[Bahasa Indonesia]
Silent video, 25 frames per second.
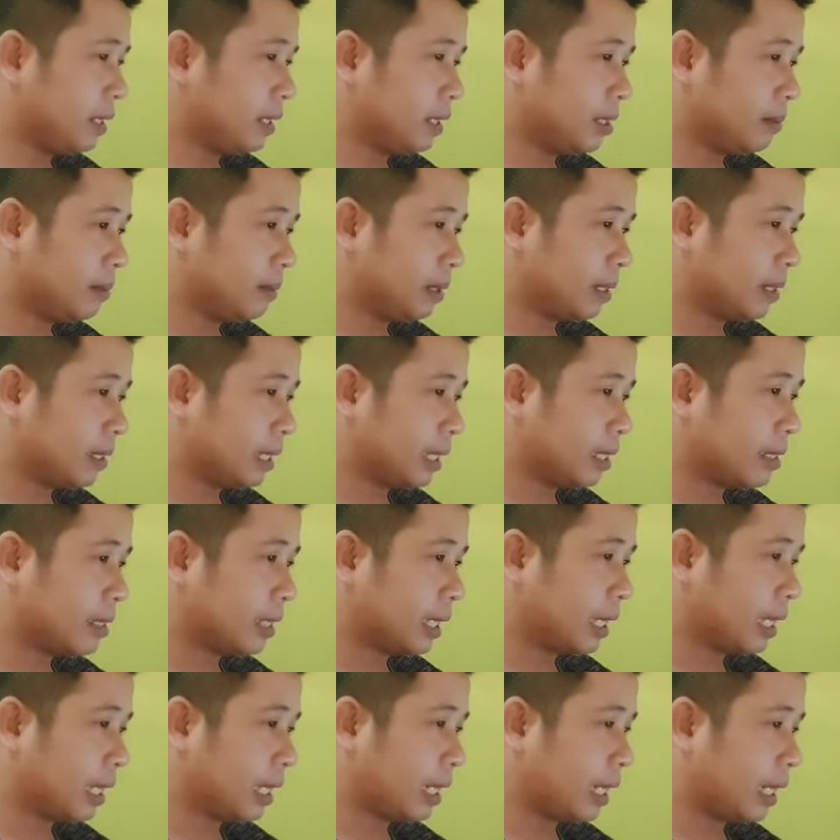Sebentar
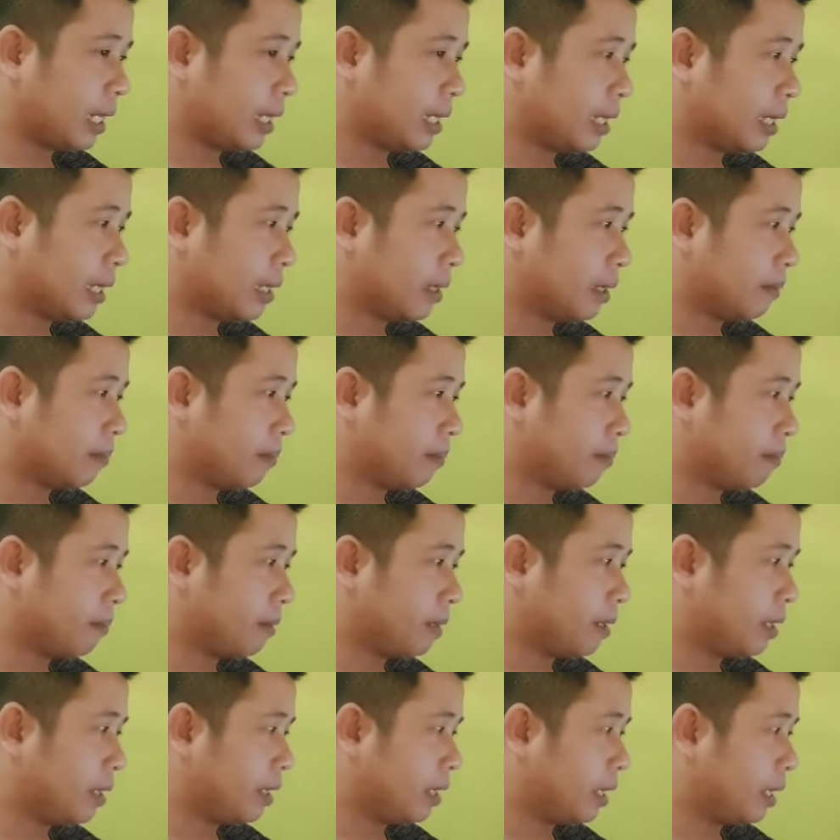saya akan
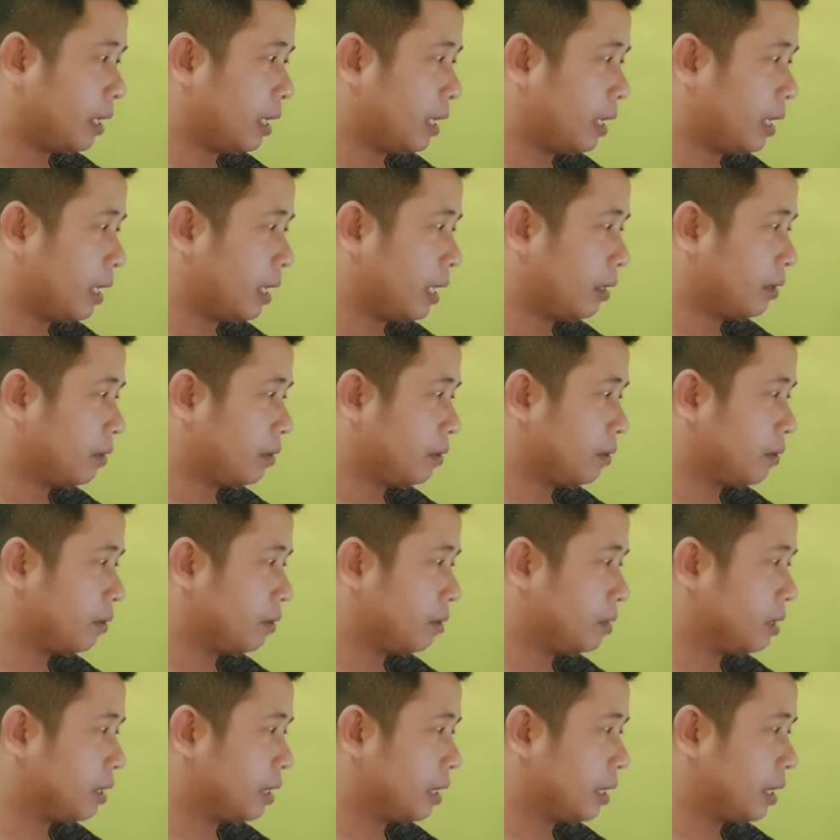ah, angkat dulu
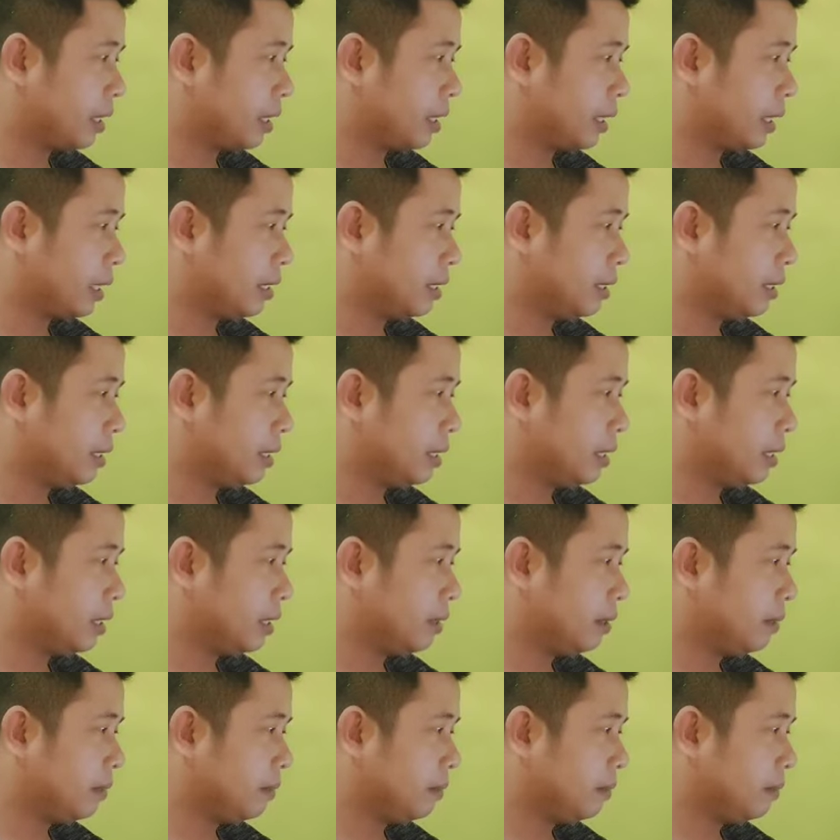sedikit aja. Oke,